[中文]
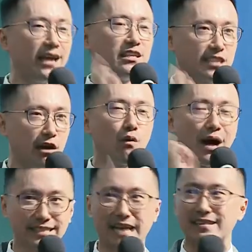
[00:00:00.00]
你成为王
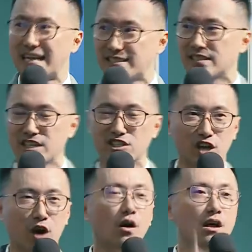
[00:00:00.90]
家大师的时
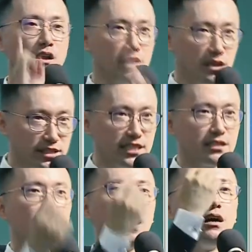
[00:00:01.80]
候，你记
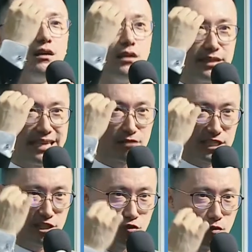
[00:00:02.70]
得一定要记
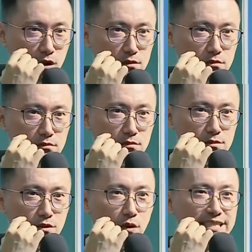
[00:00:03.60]
住我，
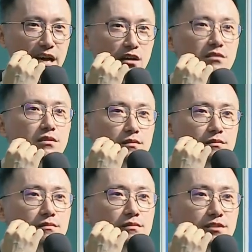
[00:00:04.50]
我叫
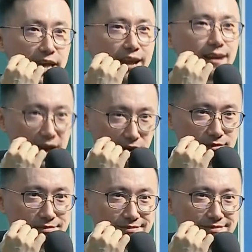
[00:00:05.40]
Jet
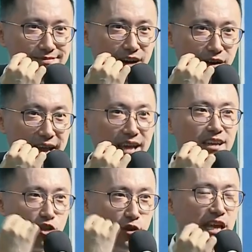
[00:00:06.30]
Lau。OK，
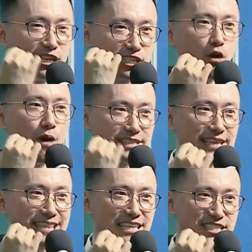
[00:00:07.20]
有一天你成为王家
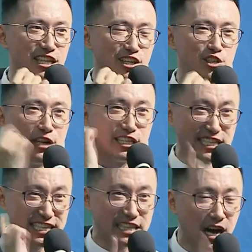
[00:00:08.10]
大师的时候，你记
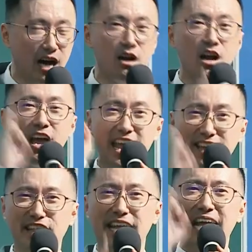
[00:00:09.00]
得一
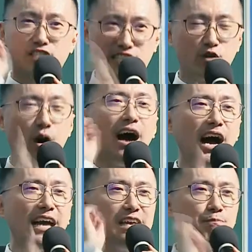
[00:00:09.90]
定要请我喝
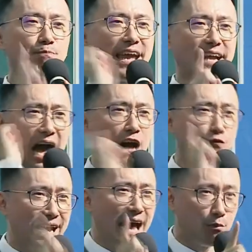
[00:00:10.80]
一杯咖
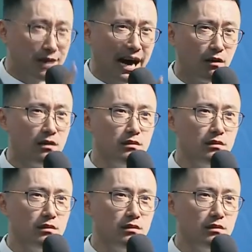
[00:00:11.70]
啡，好不好？